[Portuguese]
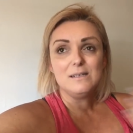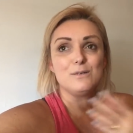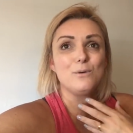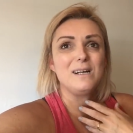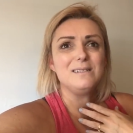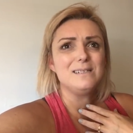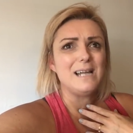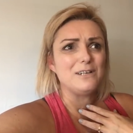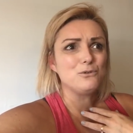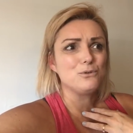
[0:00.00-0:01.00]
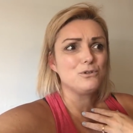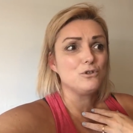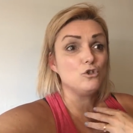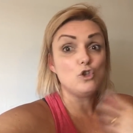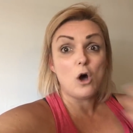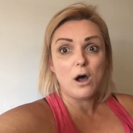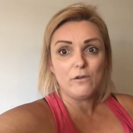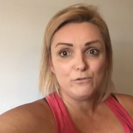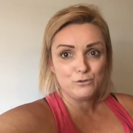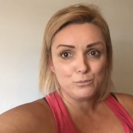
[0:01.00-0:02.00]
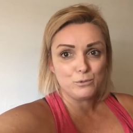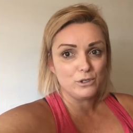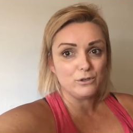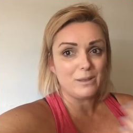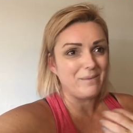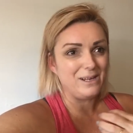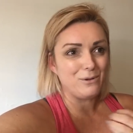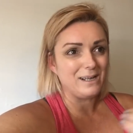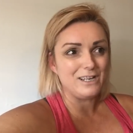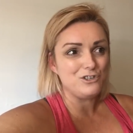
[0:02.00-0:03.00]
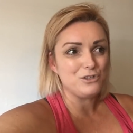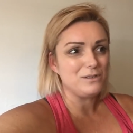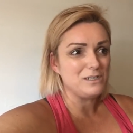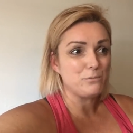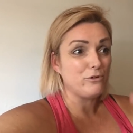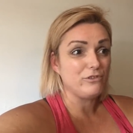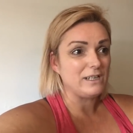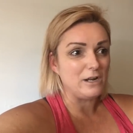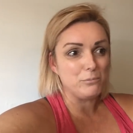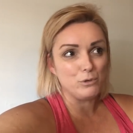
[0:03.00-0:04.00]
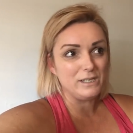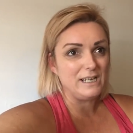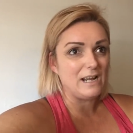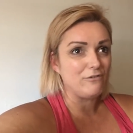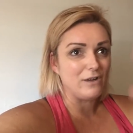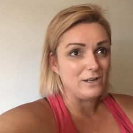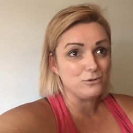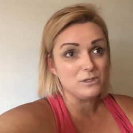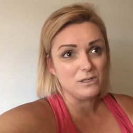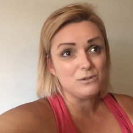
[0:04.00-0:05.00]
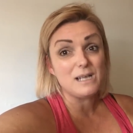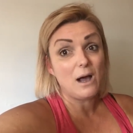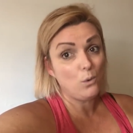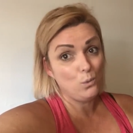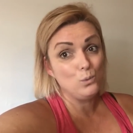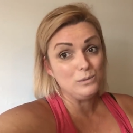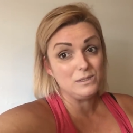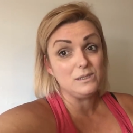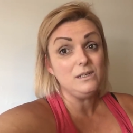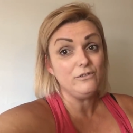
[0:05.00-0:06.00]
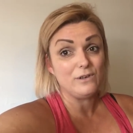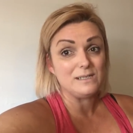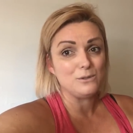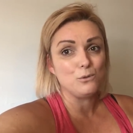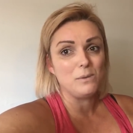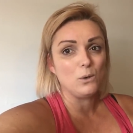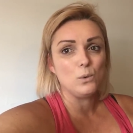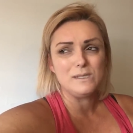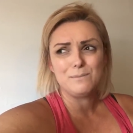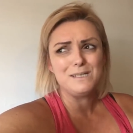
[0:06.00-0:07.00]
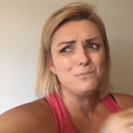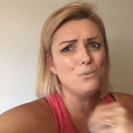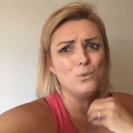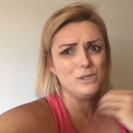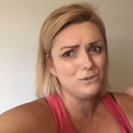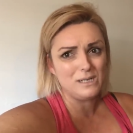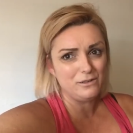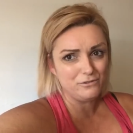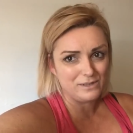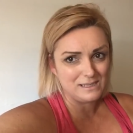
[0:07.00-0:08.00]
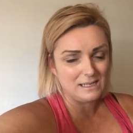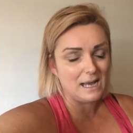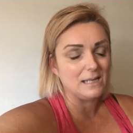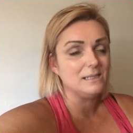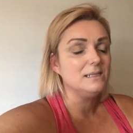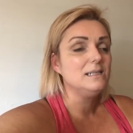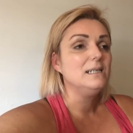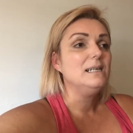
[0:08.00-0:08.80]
São candidatos novos, porque eu também não acredito nesse povo que está no poder há vários anos. Alguns sim fazem alguma coisa, mas muitos ali não fazem nada.